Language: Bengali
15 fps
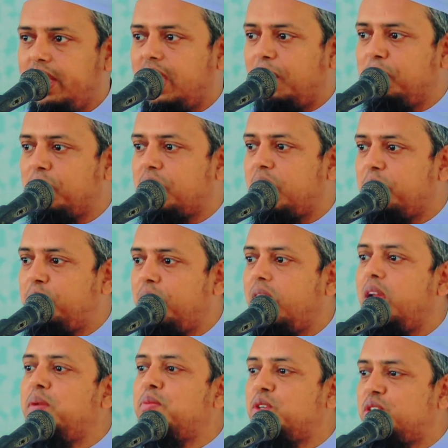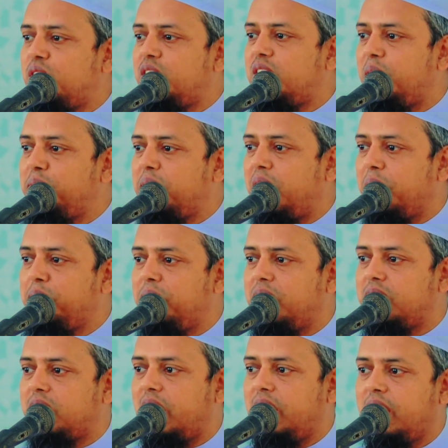এই কাপড়টা পরে এই মজলিসে আমি
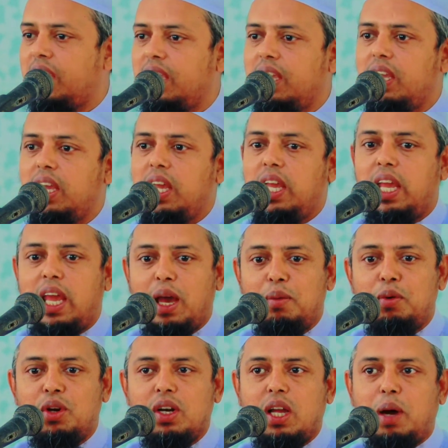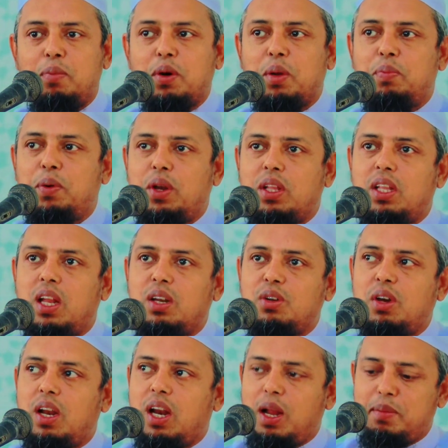কেমনে যাই এমন কাপড় পরিধান
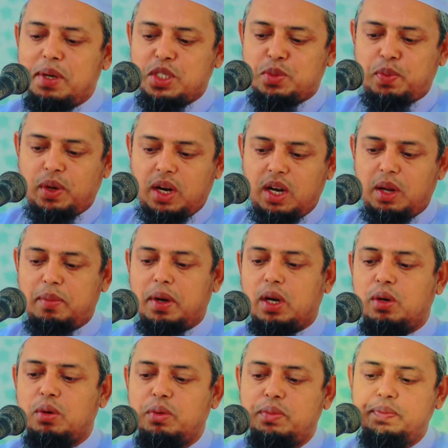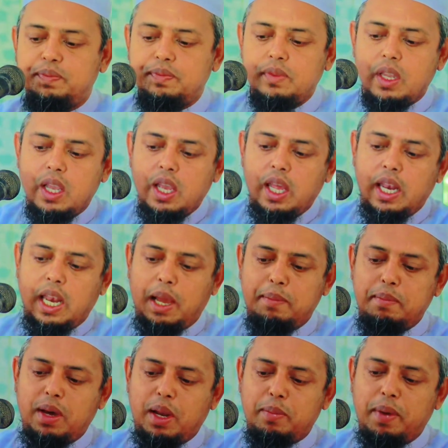করে নামাজ পড়ে এটা মাত্র
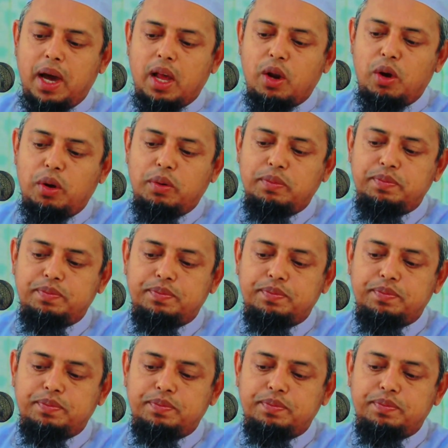নাম্বার বারো